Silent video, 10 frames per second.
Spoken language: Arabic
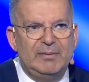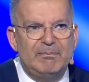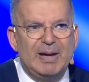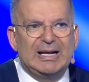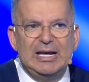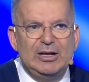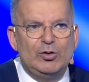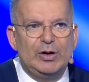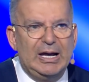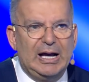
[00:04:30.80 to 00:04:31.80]
ما كان
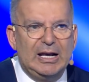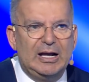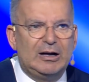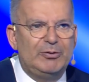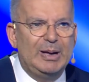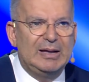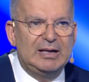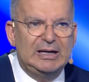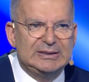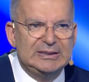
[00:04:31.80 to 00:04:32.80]
لهم اي علاقه في هذا
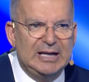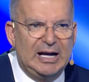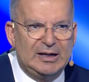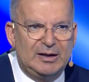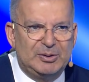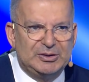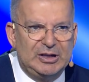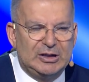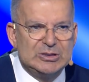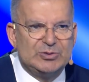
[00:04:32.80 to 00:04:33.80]
الاعتداء على
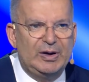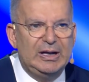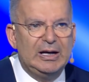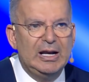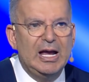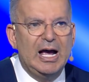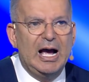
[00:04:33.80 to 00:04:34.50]
البطريرك مش مزبوط على